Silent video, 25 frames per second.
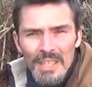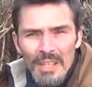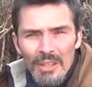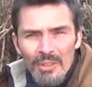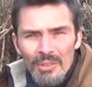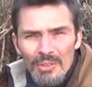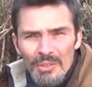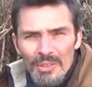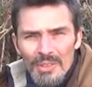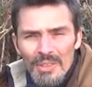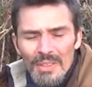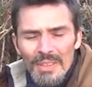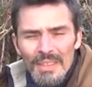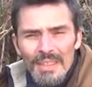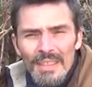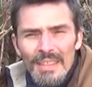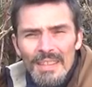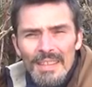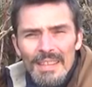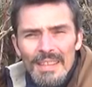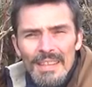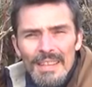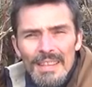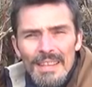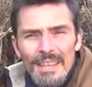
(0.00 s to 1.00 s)
carences.
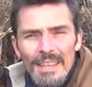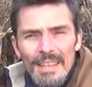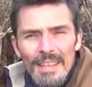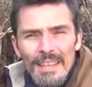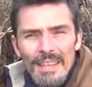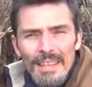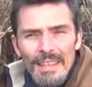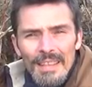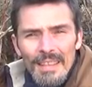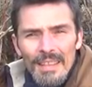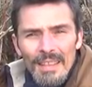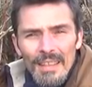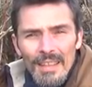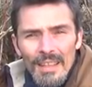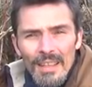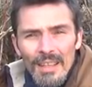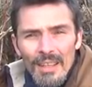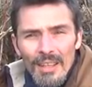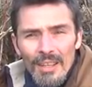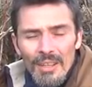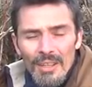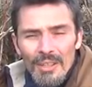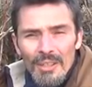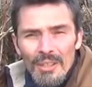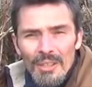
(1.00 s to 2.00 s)

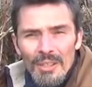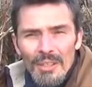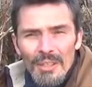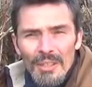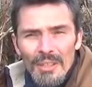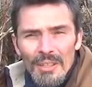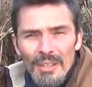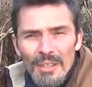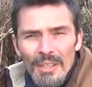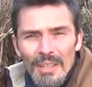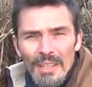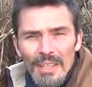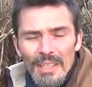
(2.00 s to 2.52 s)
Euh,